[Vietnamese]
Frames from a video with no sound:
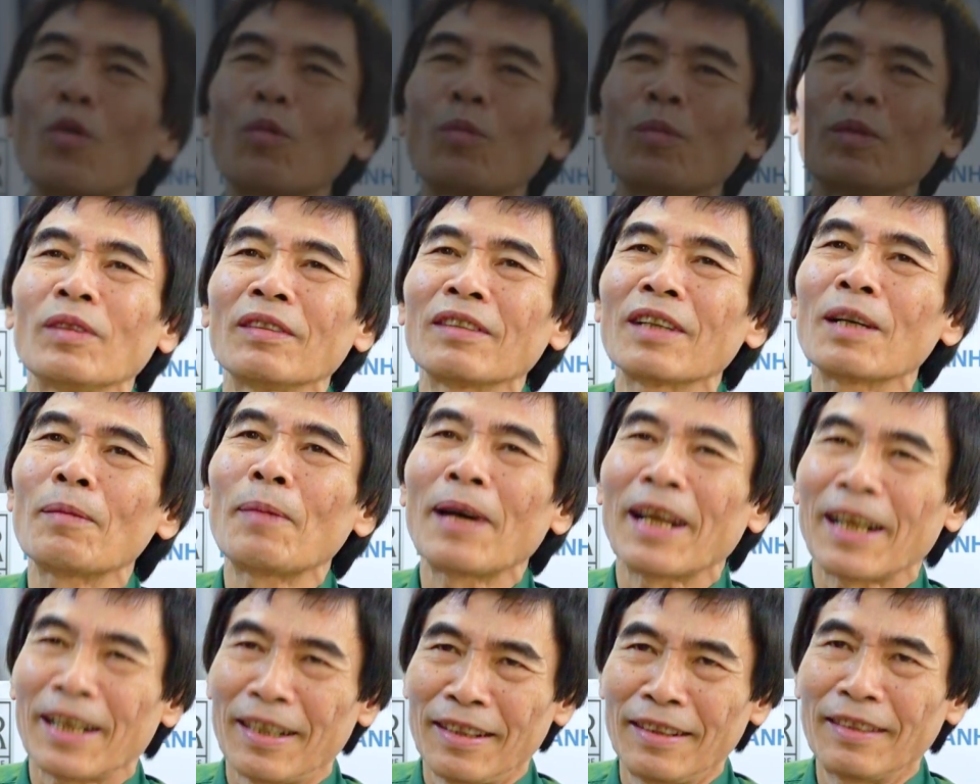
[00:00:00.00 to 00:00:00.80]
lúc các
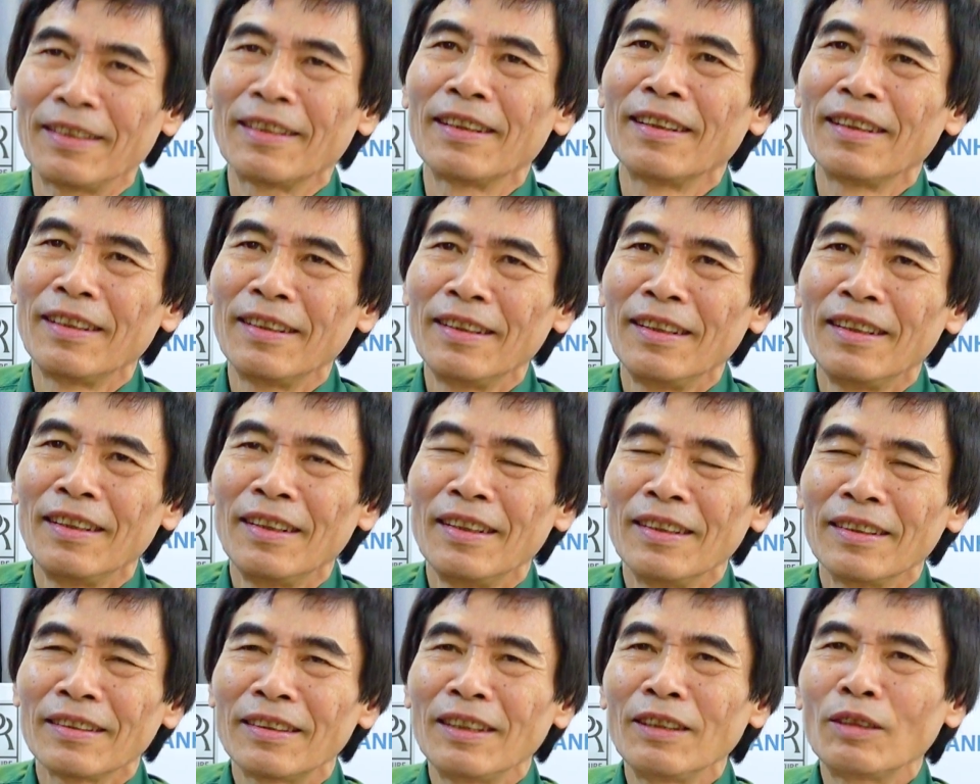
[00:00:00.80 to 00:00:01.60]
bạn ạ
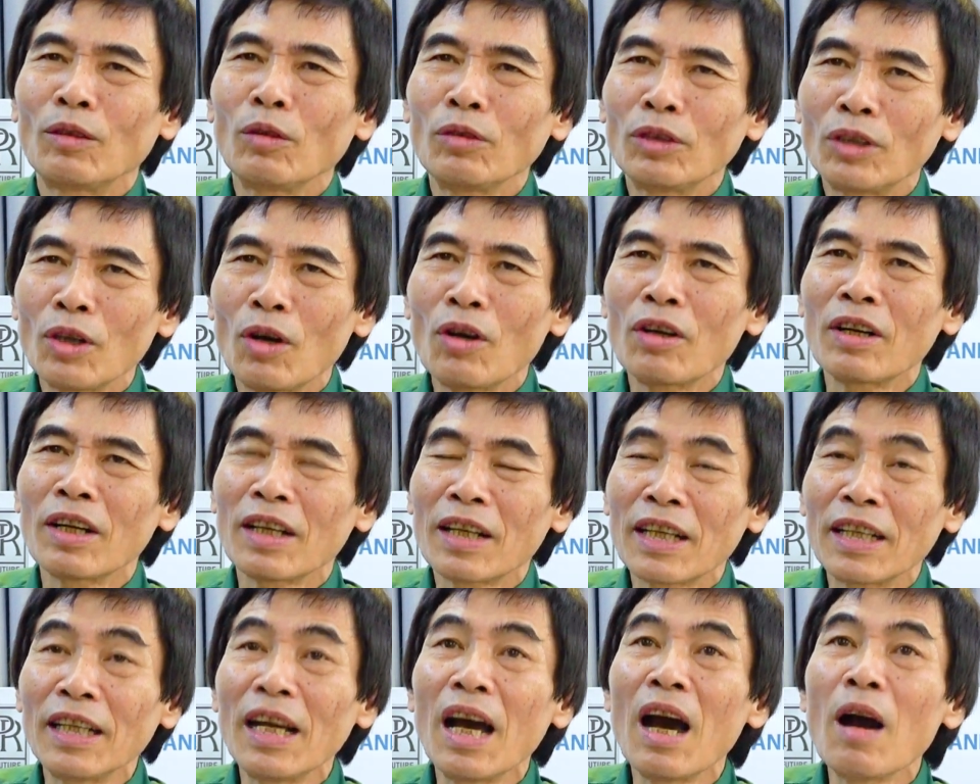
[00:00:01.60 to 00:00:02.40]
thì tôi cho là
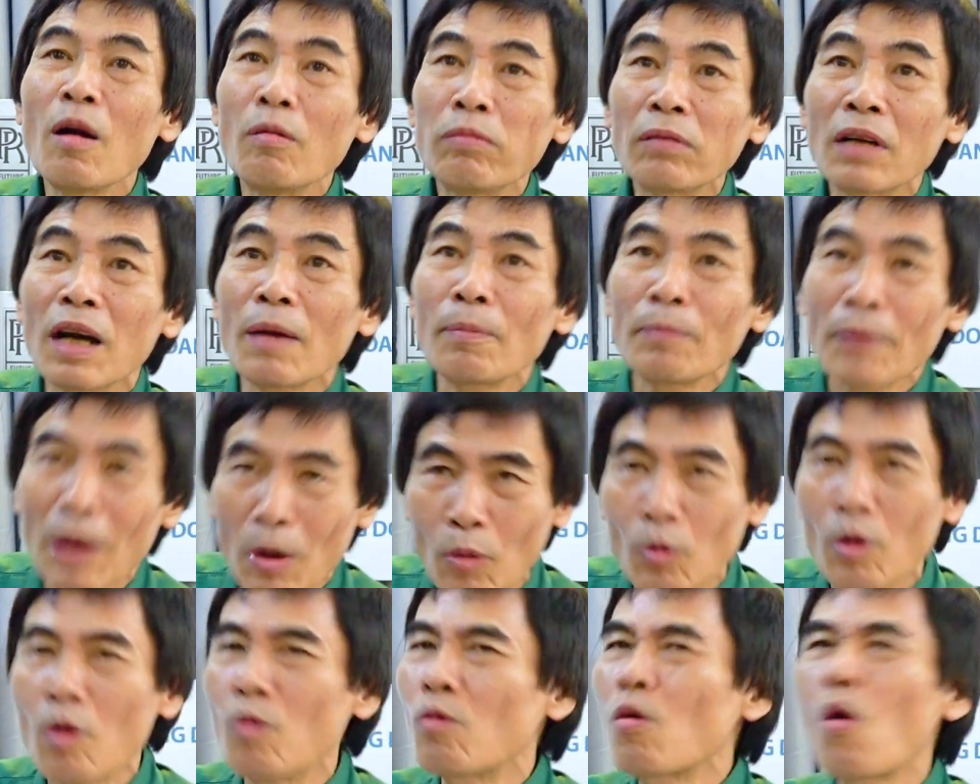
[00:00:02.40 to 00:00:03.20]
cái ông cầm
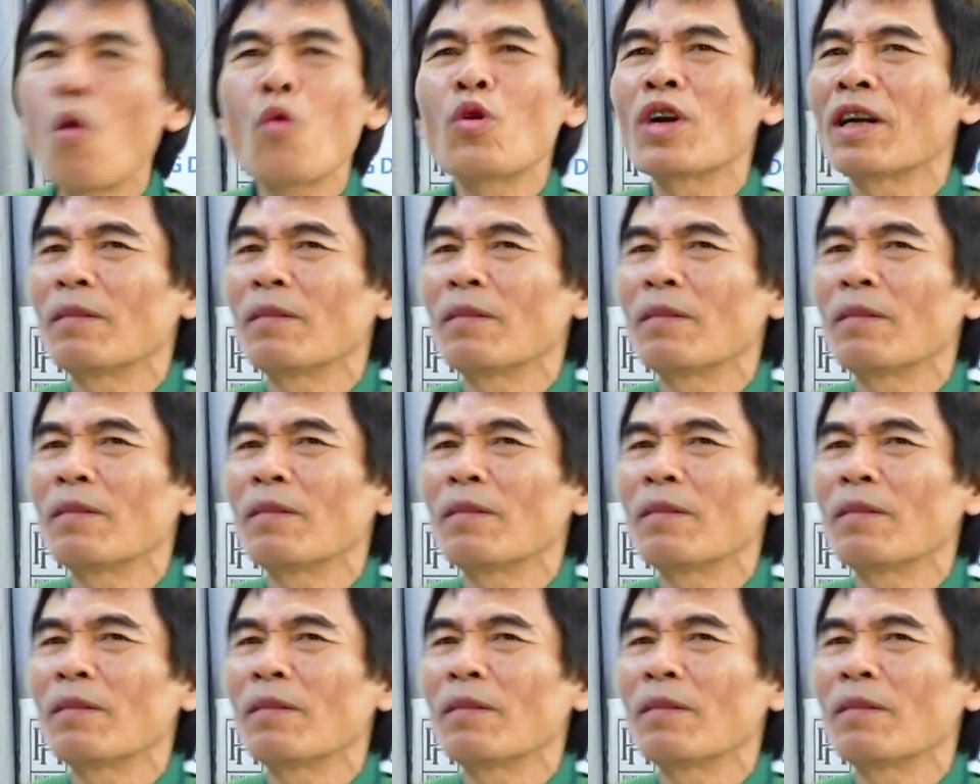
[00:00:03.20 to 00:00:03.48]
đầu ông khôn